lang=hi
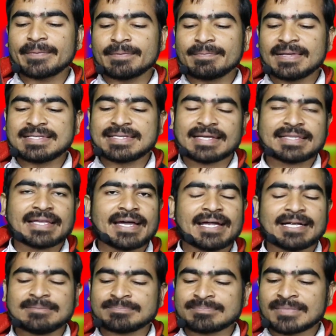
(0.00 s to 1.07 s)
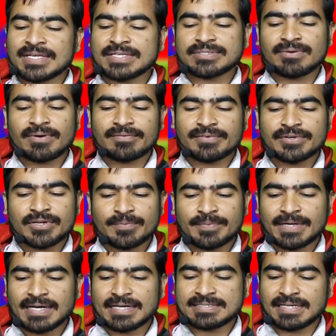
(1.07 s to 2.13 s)
भी मिल जाता है इसको हम विड्रो
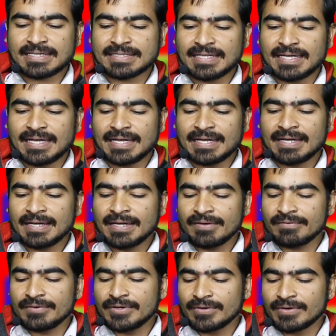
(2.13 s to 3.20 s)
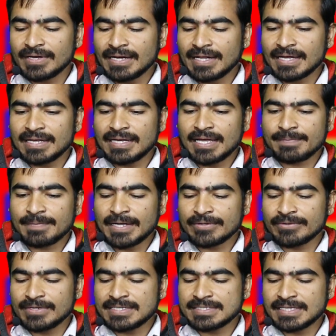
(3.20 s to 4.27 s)
भी कर सकते हैं विड्रो करने के लिए हमारे
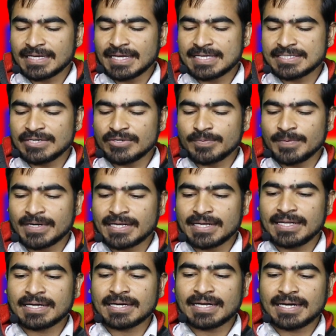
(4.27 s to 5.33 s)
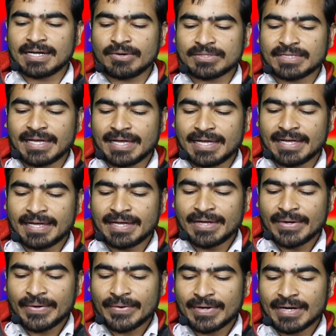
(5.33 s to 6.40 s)
को नीचे कैश आउट पर क्लिक करना होता है
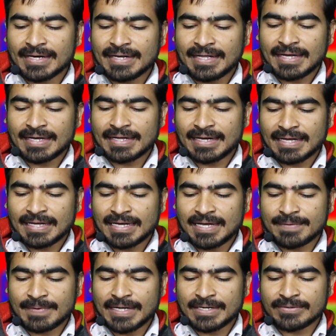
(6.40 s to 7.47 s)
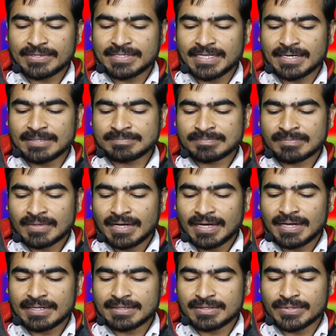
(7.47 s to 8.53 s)
और अर्निंग करने के लिए हमारे को इधर
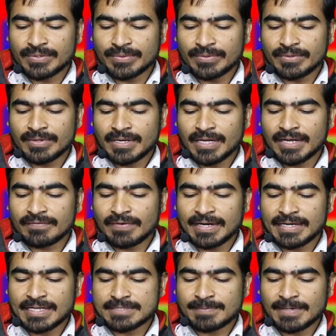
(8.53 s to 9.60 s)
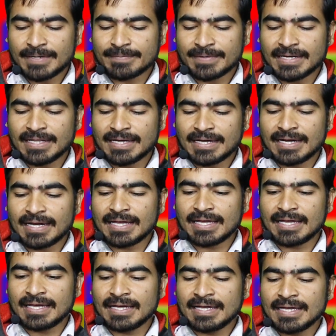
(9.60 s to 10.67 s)
अर्न थ्रू इन्वाइट इस पर हम क्लिक
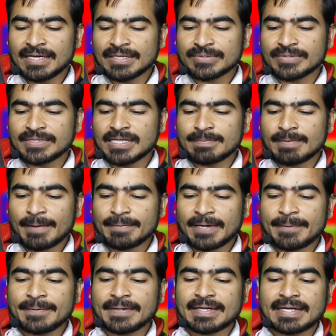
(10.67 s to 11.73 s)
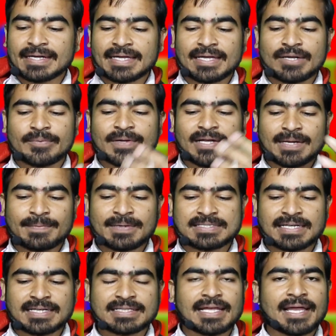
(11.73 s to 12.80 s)
करेंगे तो इधर में हम रेफर करके रुपये कमा
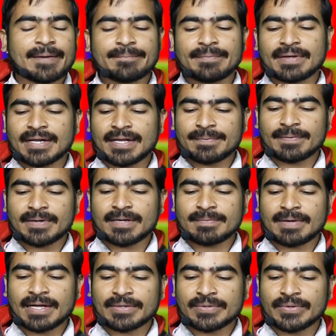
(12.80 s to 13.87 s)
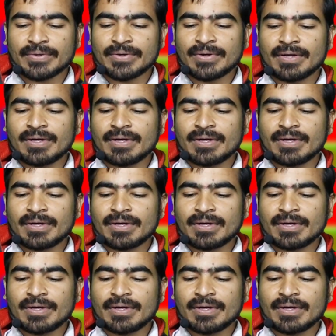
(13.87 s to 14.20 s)
सकते हैं अपर रेफर हमारे को